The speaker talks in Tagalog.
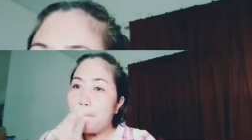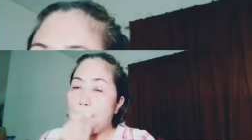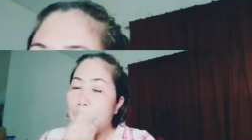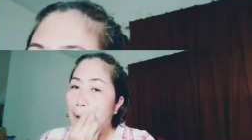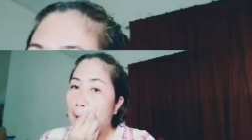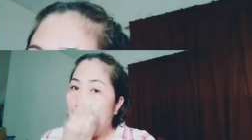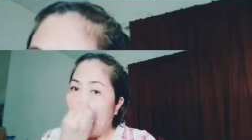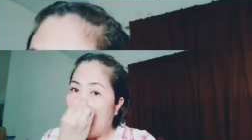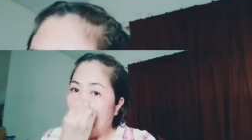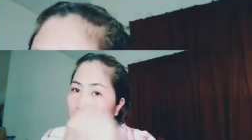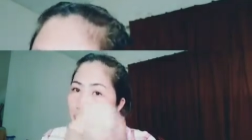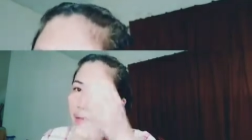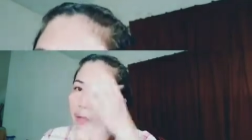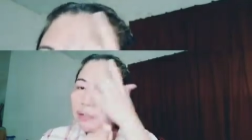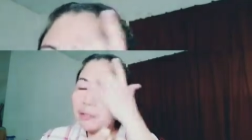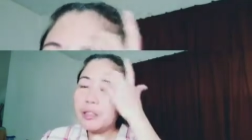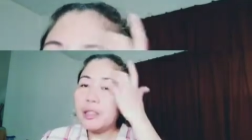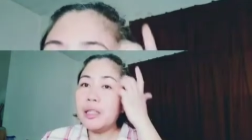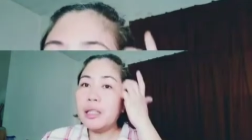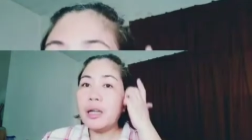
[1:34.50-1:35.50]
Ayan. But
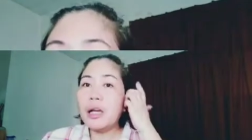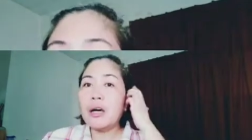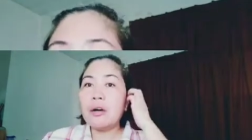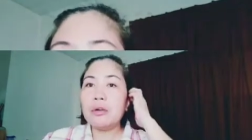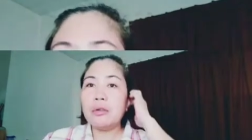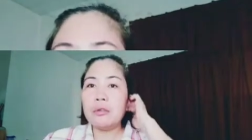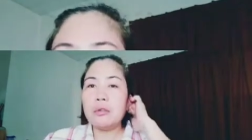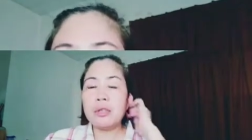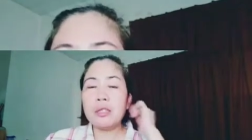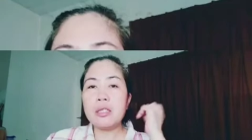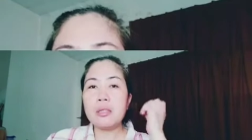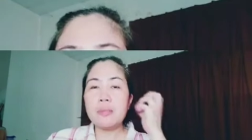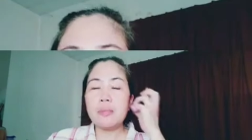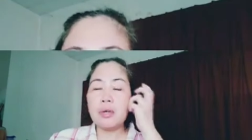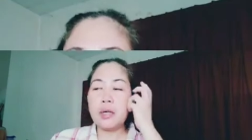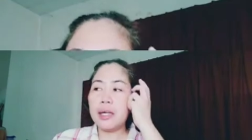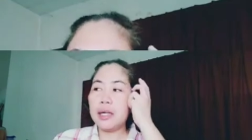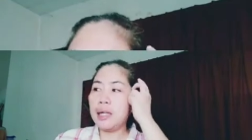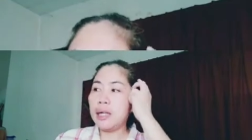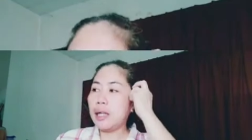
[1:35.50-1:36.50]
for now, this
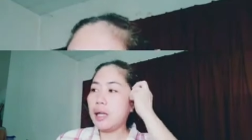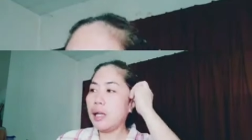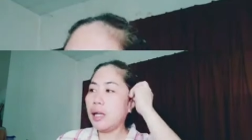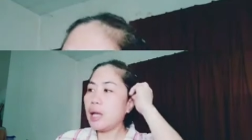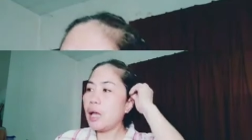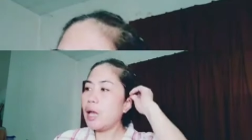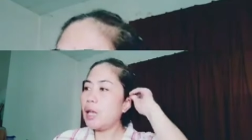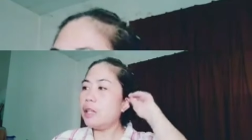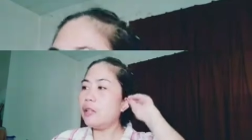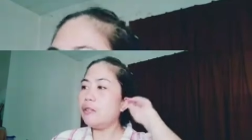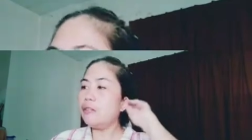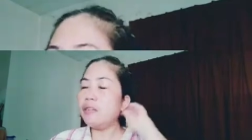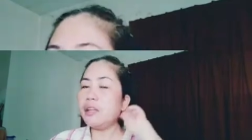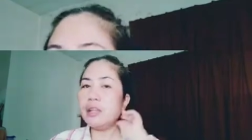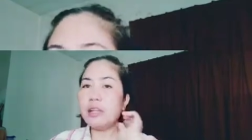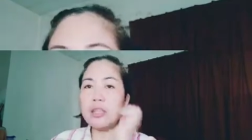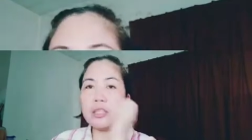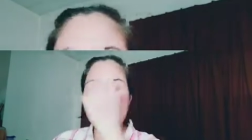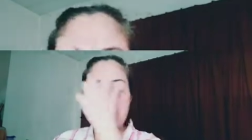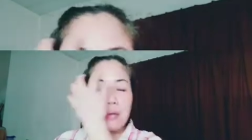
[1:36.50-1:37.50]
morning, I'll
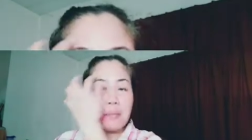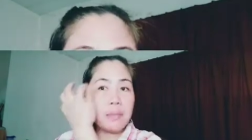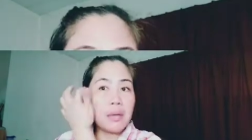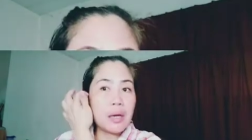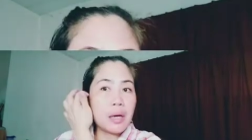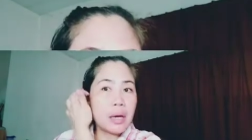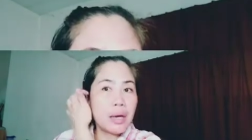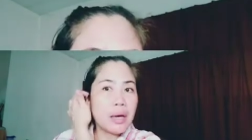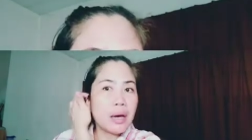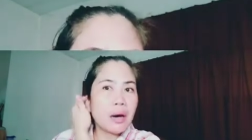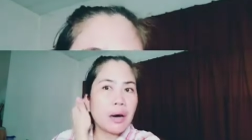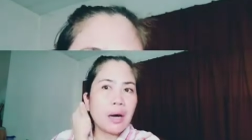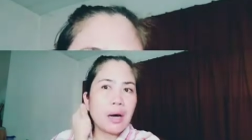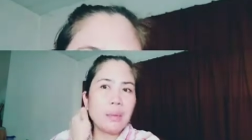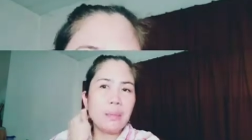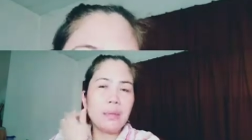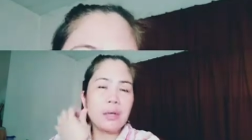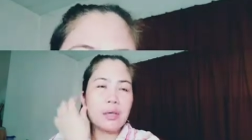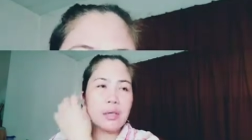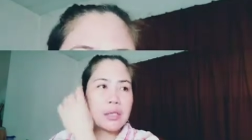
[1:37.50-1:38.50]
finish the
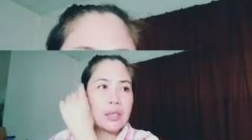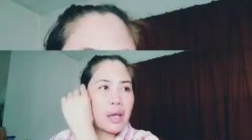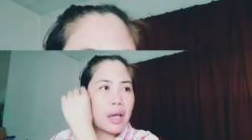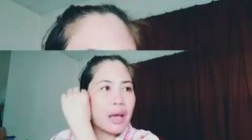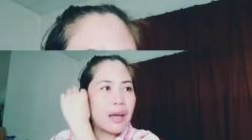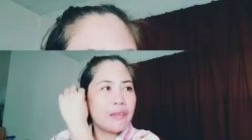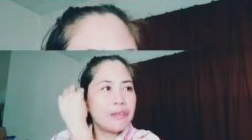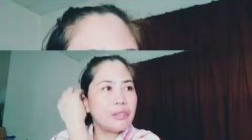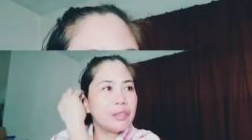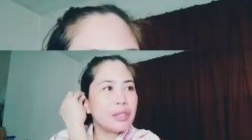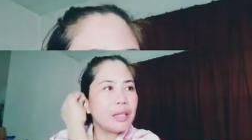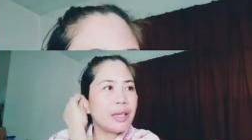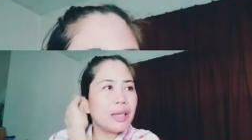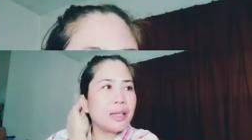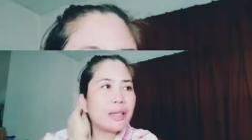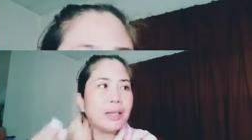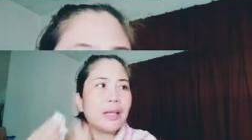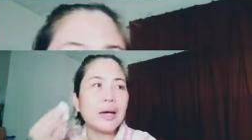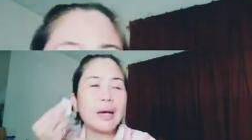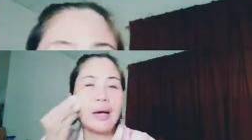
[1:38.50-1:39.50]
BIR because I have to get
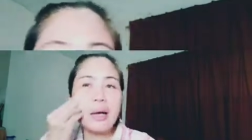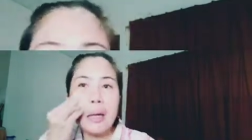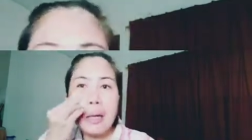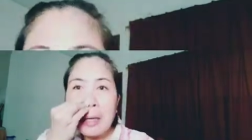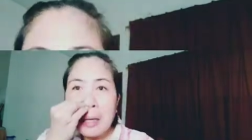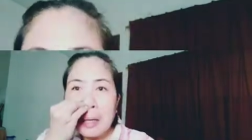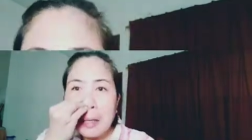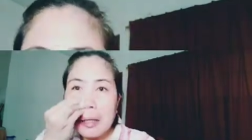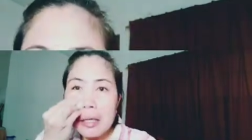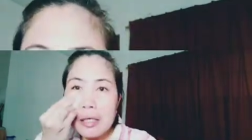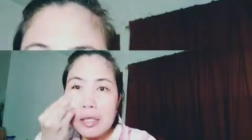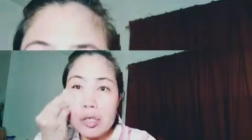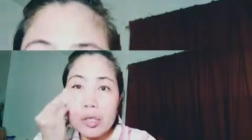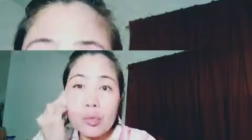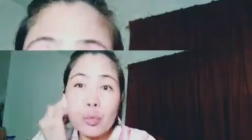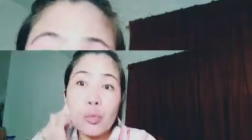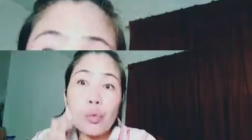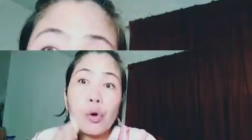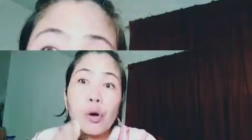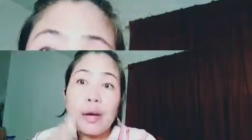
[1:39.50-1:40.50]
the
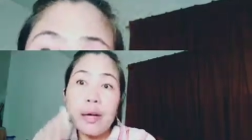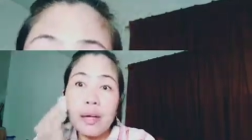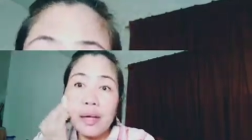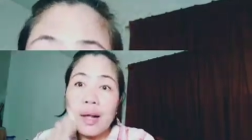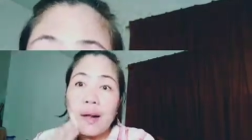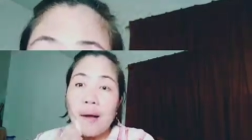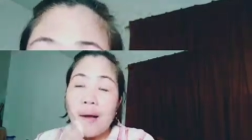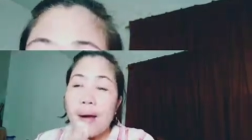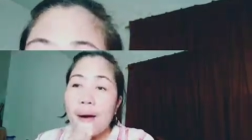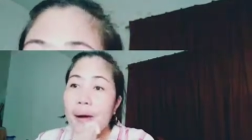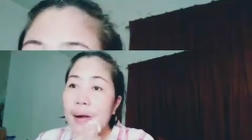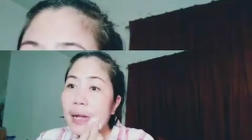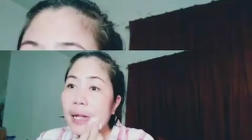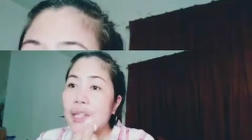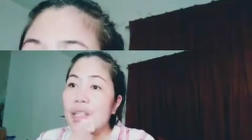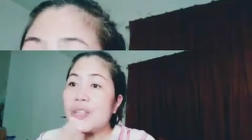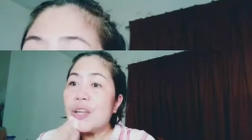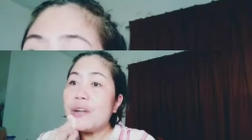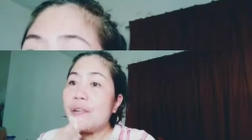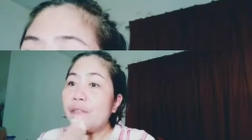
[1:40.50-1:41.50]
sworn
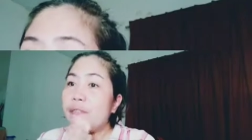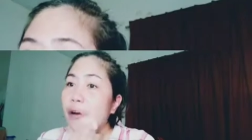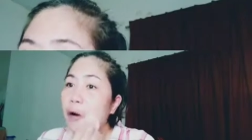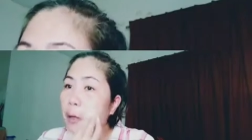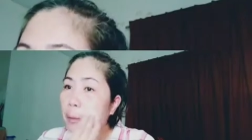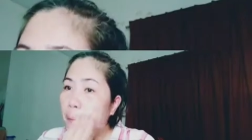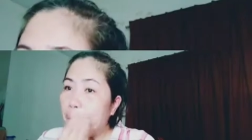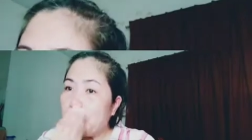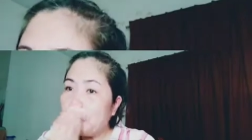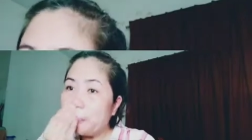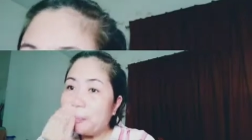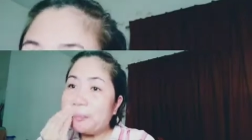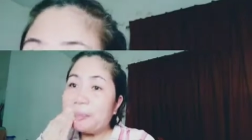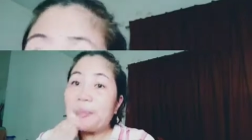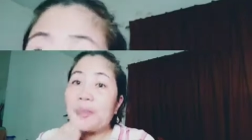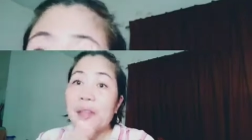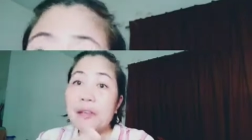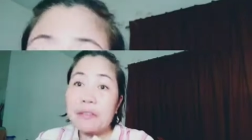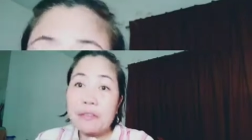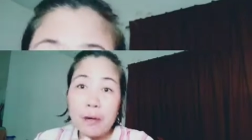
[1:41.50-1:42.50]
declaration form
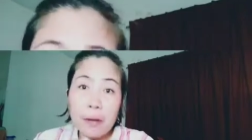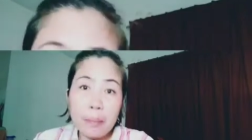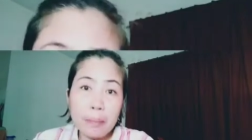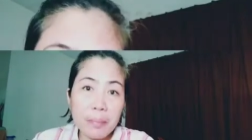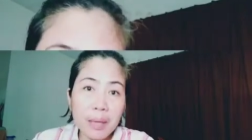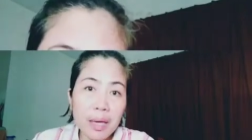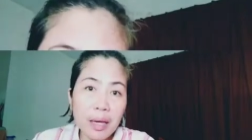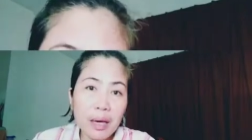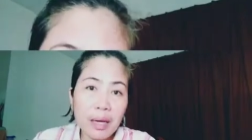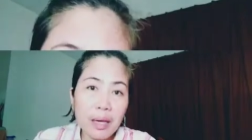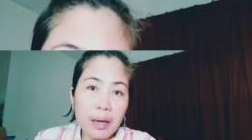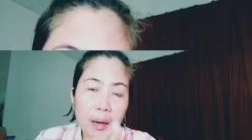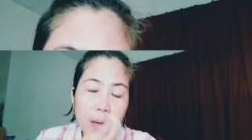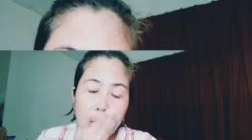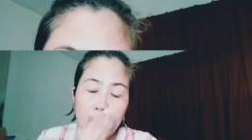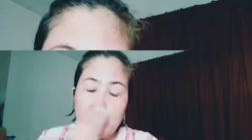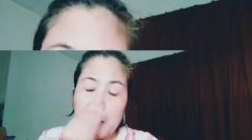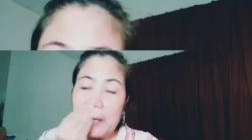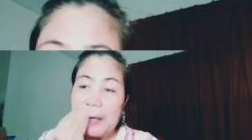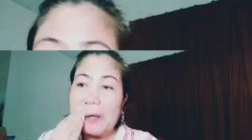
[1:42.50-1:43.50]
from
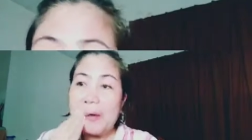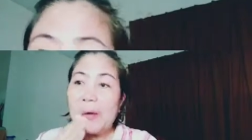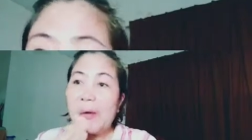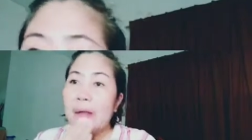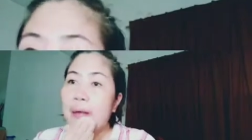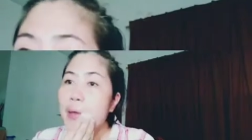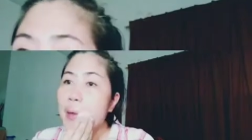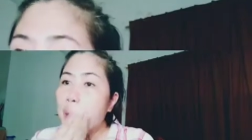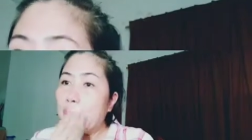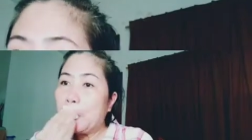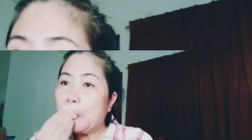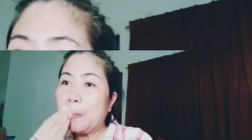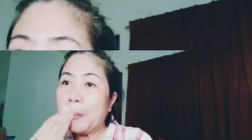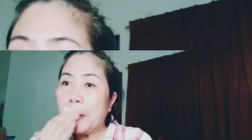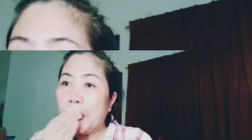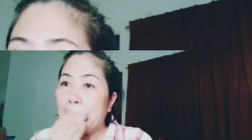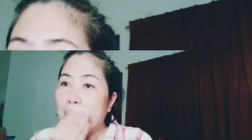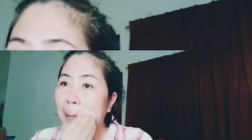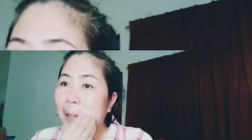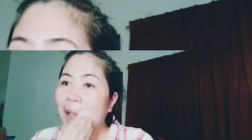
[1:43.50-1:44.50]
BIR
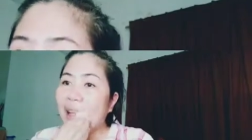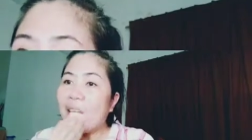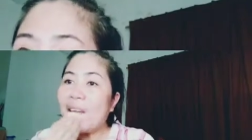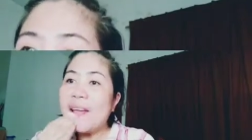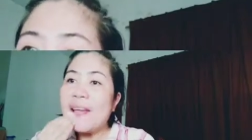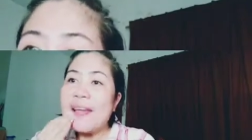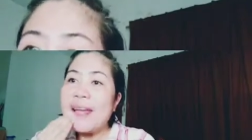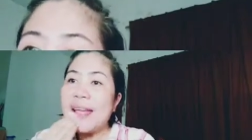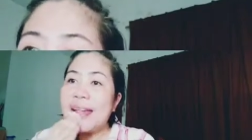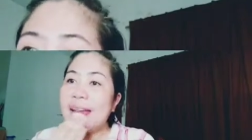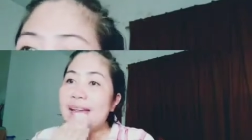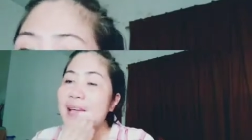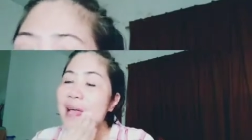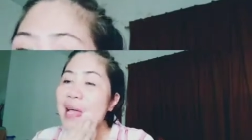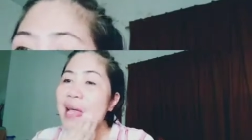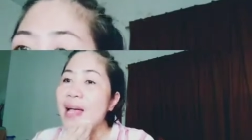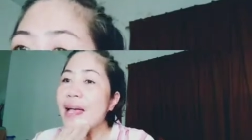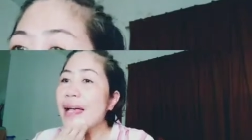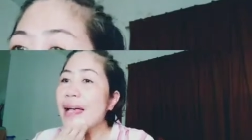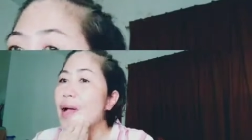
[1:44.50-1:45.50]
and then
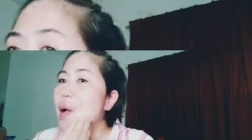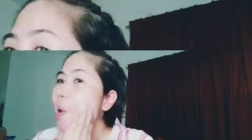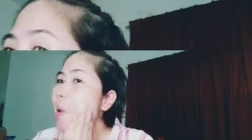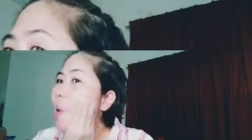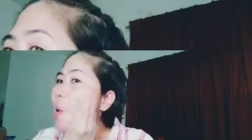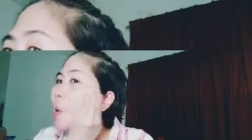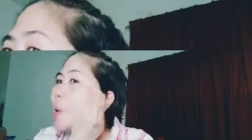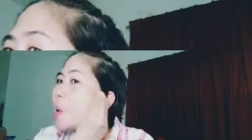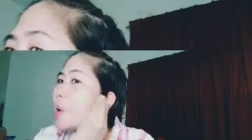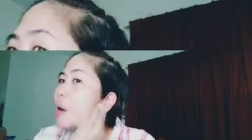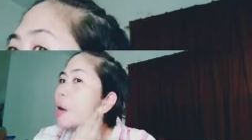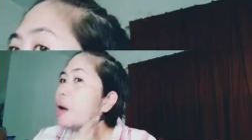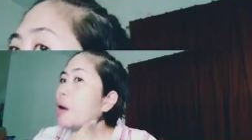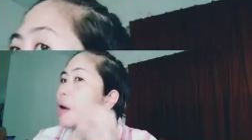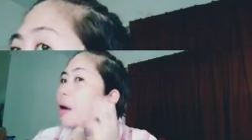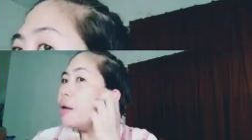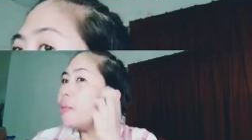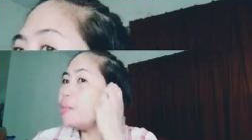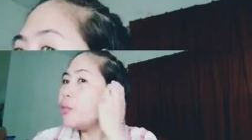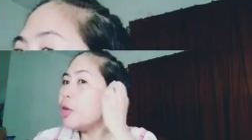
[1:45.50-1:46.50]

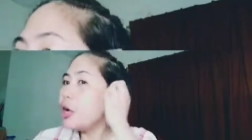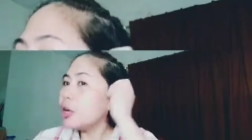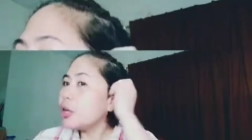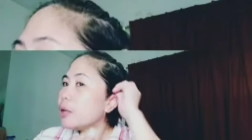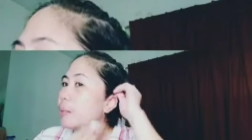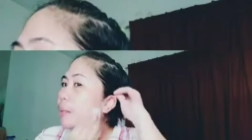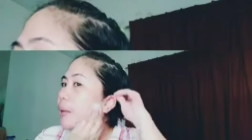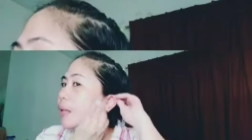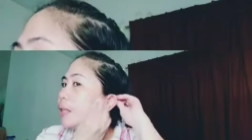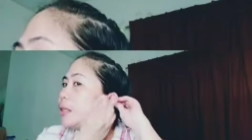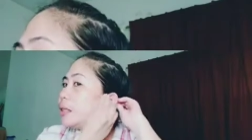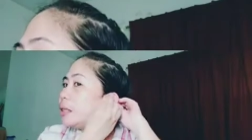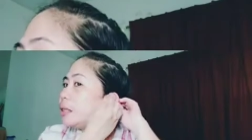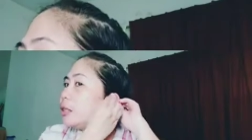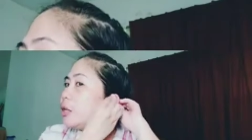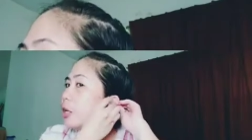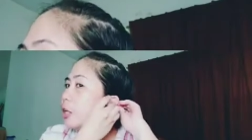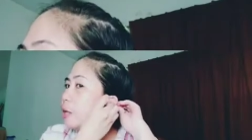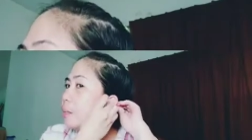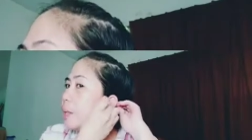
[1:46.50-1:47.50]
um, document
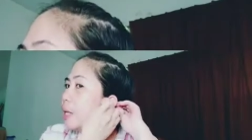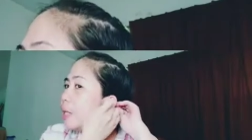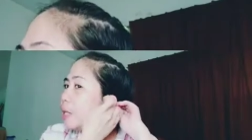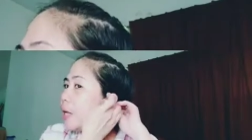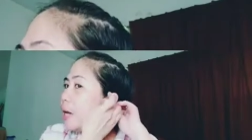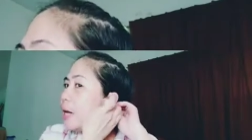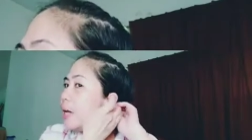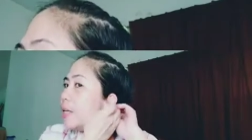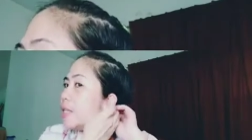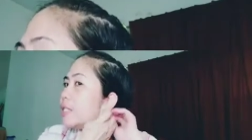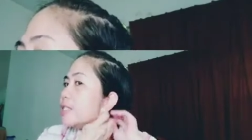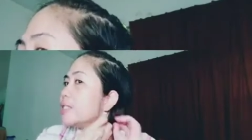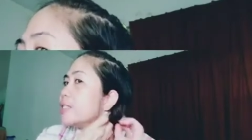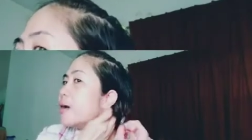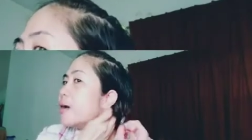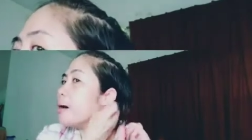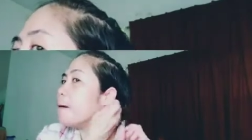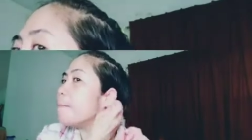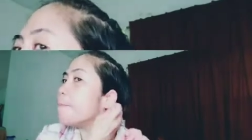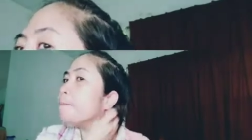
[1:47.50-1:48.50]
documentary
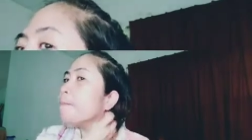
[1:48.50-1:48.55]
stamp.